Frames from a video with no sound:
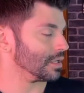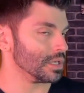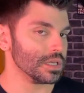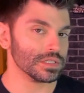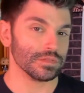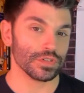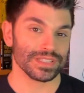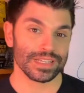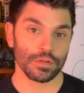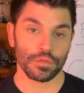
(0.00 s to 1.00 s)
E se
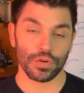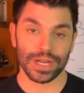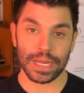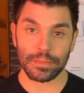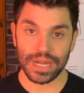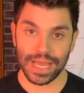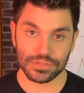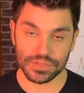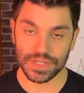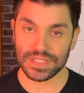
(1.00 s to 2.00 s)
você não for lembrado
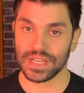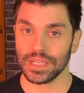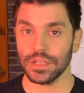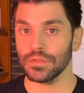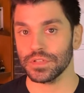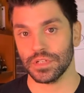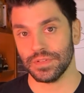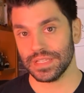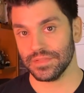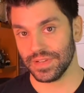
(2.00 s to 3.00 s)
de fazer aquilo, você não
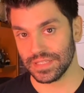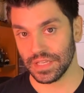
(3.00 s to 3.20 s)
vai fazer.